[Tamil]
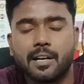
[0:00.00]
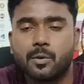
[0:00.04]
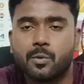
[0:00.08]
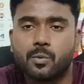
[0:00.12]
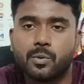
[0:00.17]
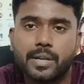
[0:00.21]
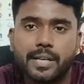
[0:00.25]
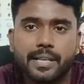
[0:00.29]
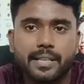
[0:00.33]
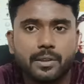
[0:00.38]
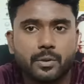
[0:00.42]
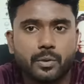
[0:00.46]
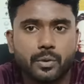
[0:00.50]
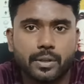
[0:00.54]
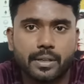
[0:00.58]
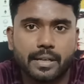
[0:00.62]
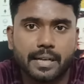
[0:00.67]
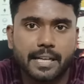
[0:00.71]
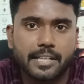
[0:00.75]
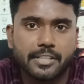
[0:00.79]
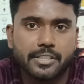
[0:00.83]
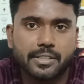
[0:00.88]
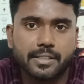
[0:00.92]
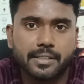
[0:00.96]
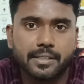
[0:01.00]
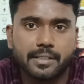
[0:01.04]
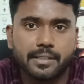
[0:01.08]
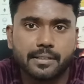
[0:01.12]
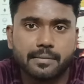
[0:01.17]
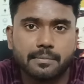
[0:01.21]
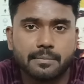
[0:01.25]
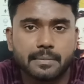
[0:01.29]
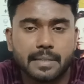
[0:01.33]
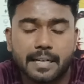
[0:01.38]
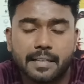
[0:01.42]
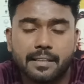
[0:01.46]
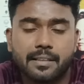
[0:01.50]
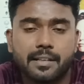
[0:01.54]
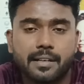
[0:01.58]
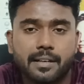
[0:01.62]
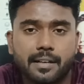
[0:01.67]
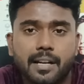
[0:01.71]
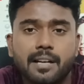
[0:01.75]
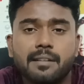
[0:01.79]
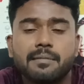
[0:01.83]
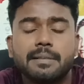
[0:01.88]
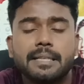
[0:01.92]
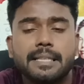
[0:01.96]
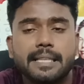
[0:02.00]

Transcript: கூட இந்த ஒரு கிராஷ் நடந்திருக்கலாம்